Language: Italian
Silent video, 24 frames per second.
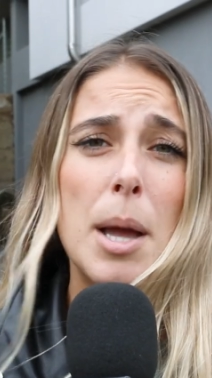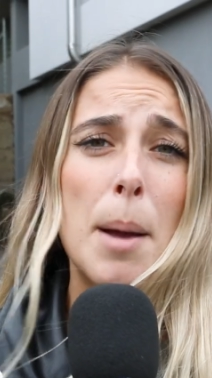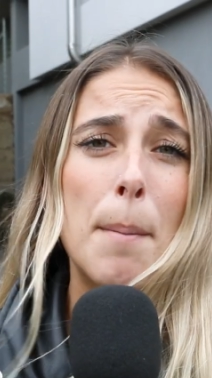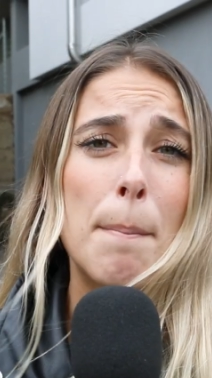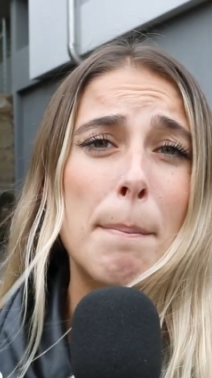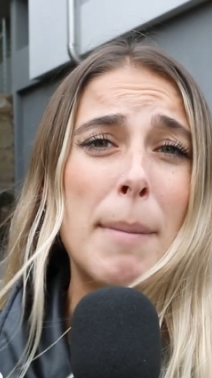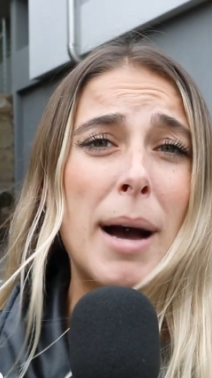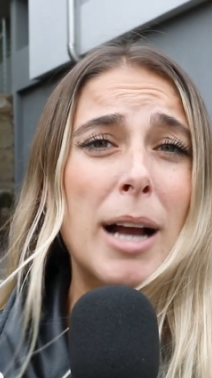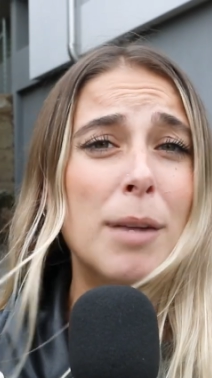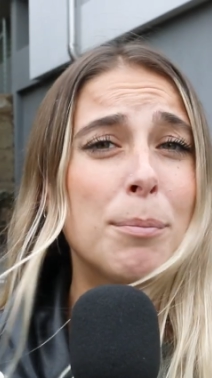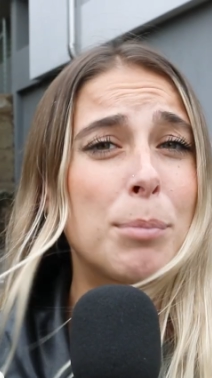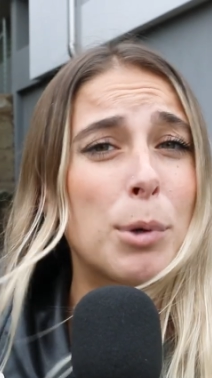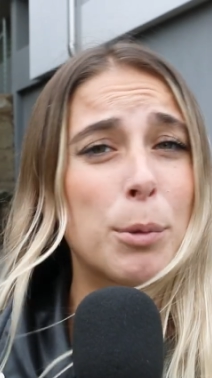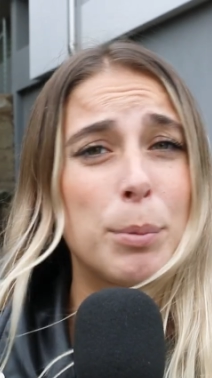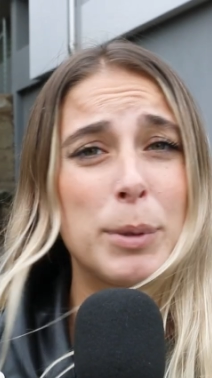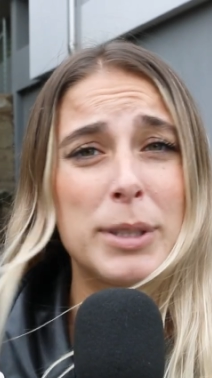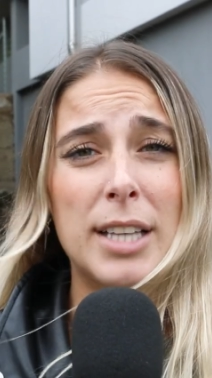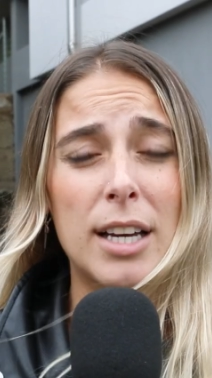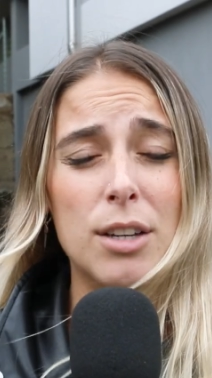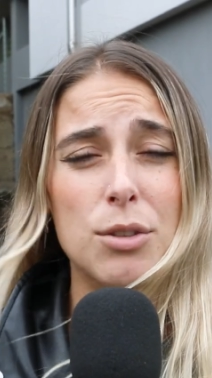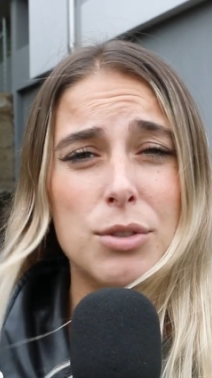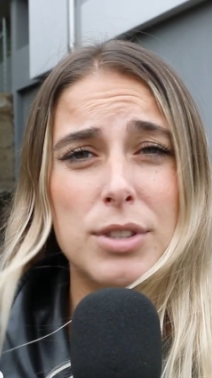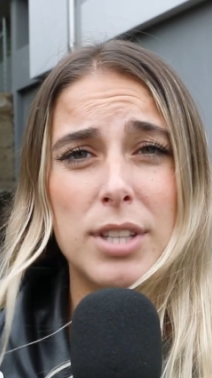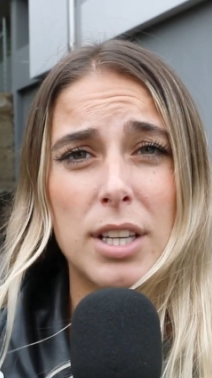ma il
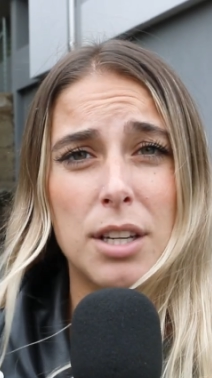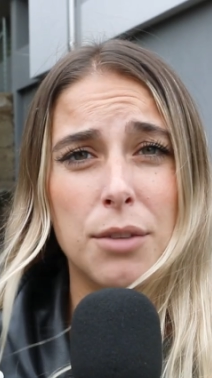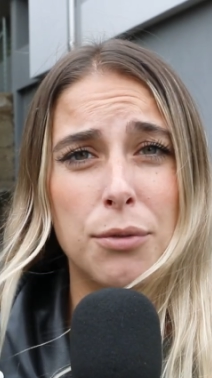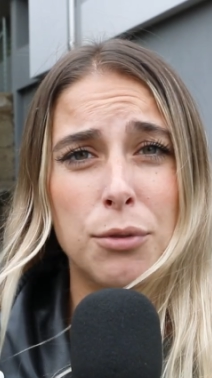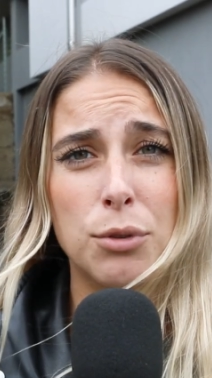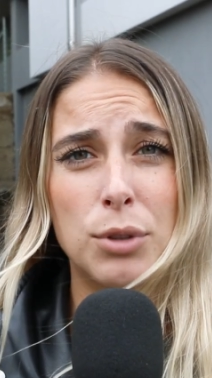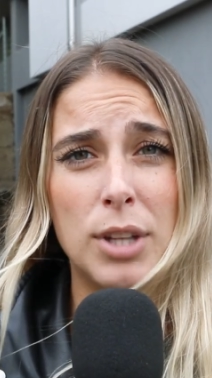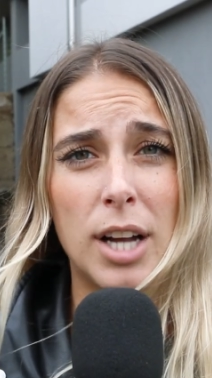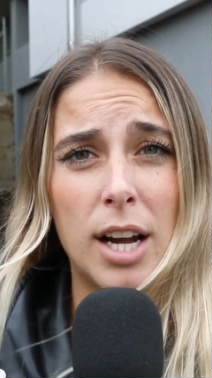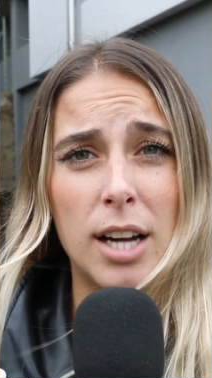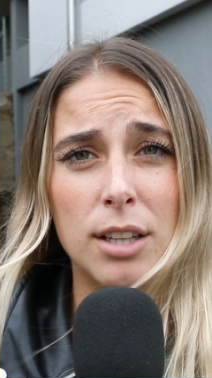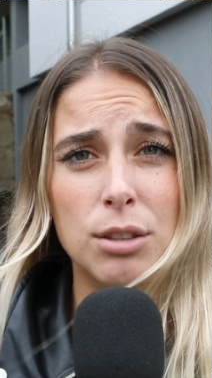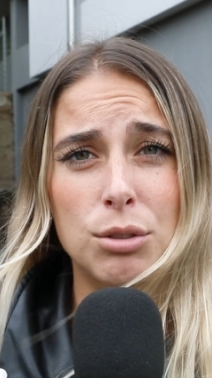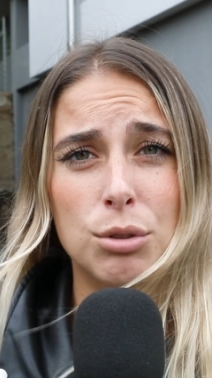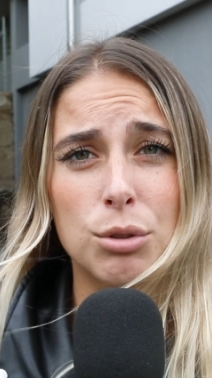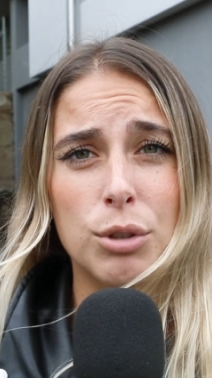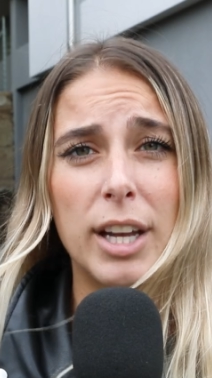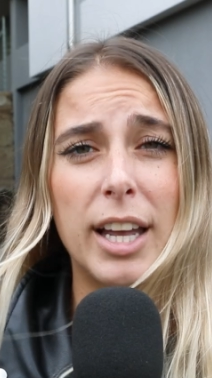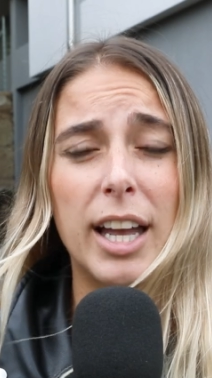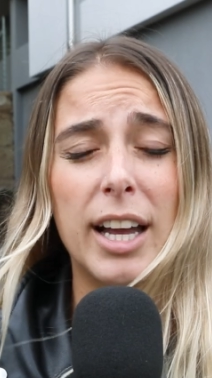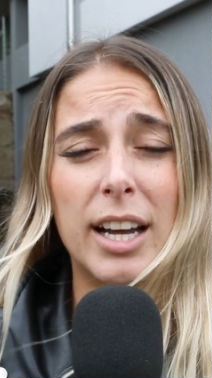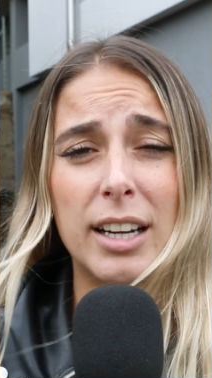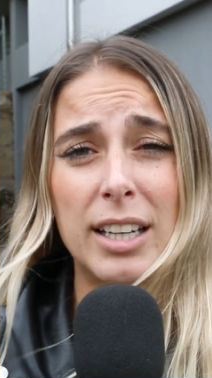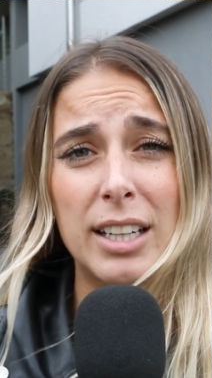proprietario si è rifiutato
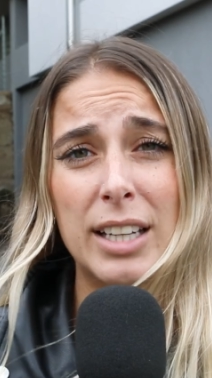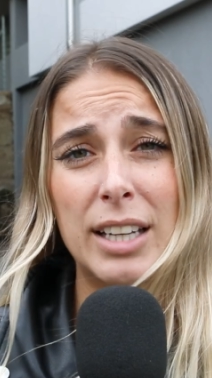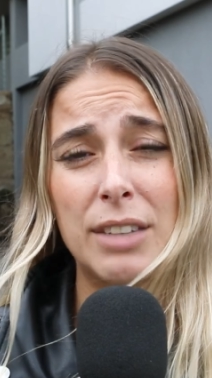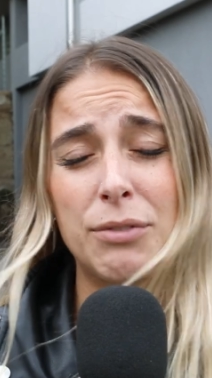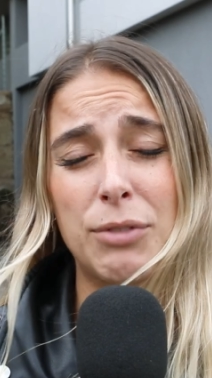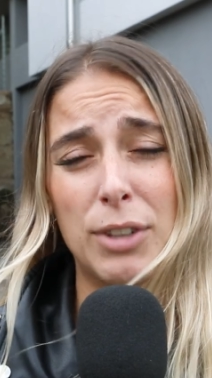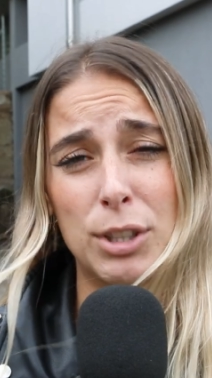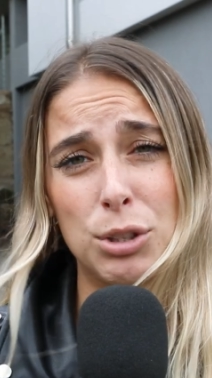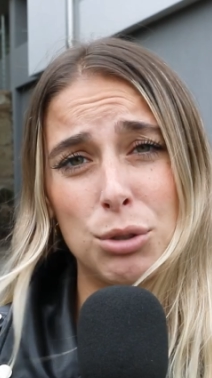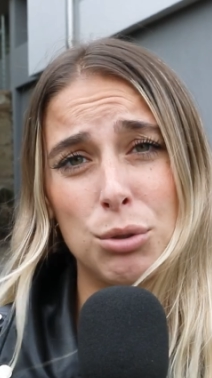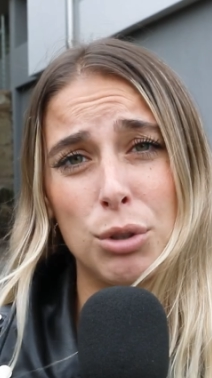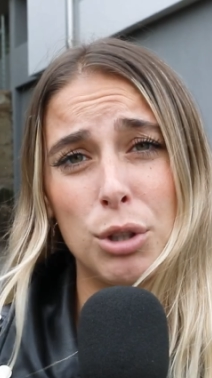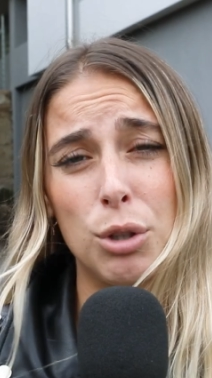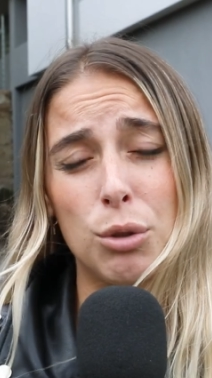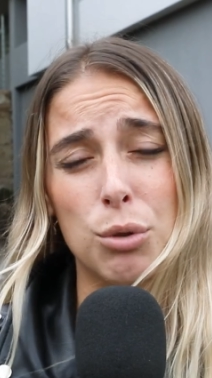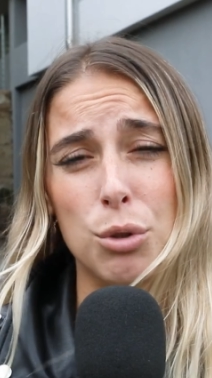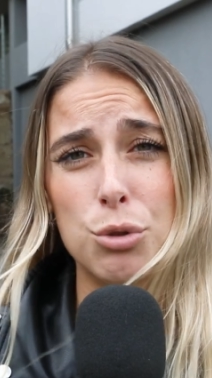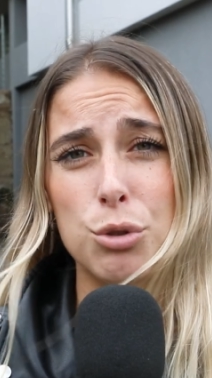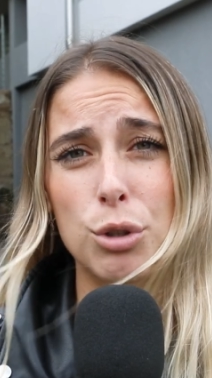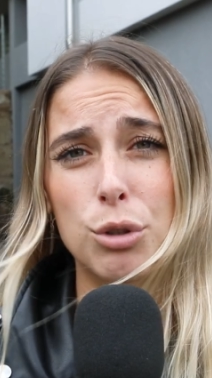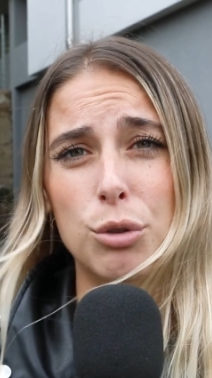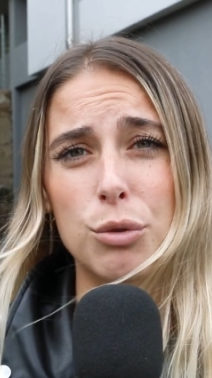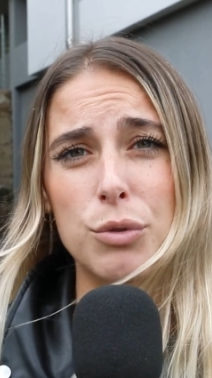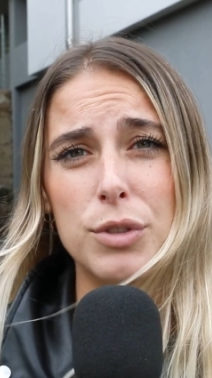e ha anche fatto
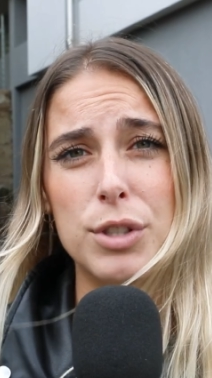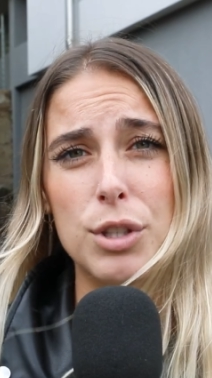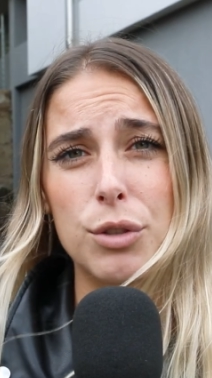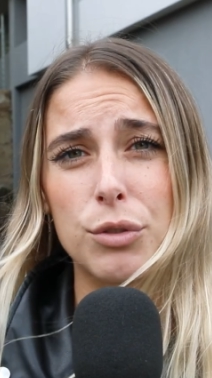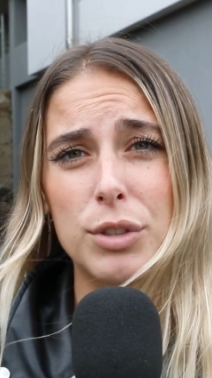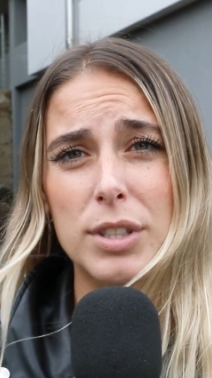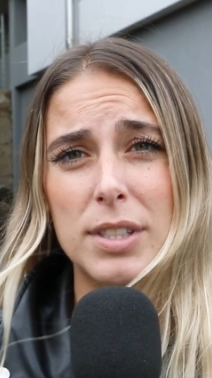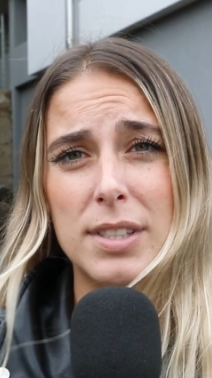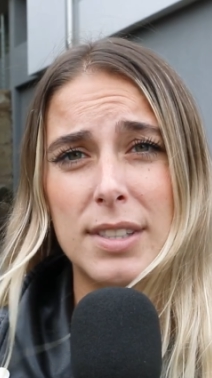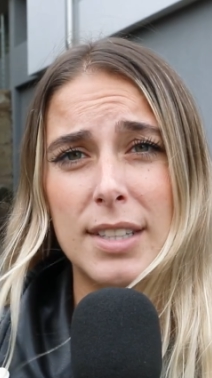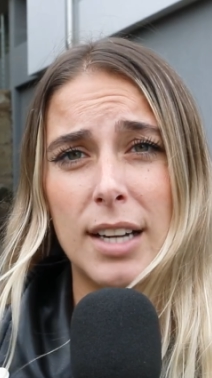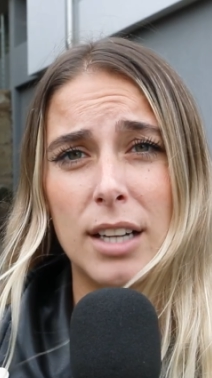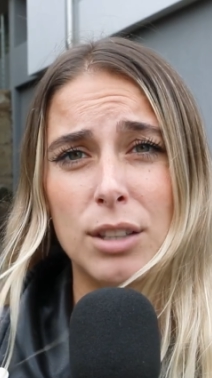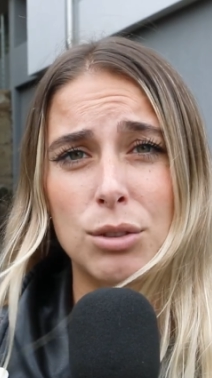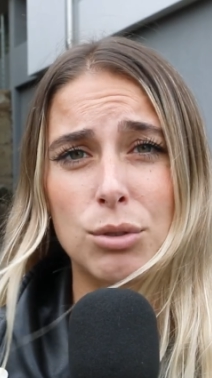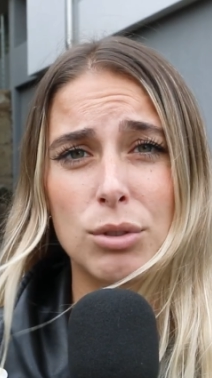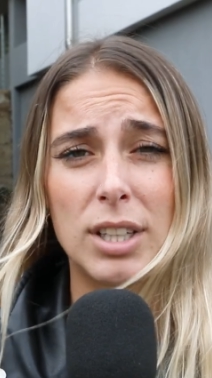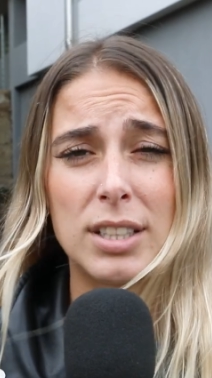ricorso al Consiglio di Stato.